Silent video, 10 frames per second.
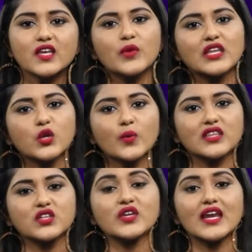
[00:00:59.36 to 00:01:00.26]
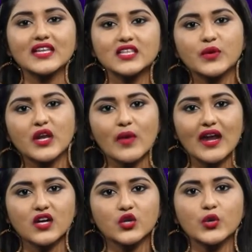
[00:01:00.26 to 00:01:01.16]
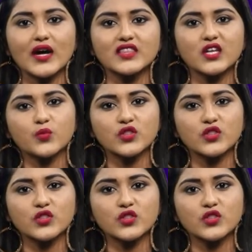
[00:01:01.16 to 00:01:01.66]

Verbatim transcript: నిర్మాతలు మాత్రం ఇలా తమ డిమాండ్లను అందరి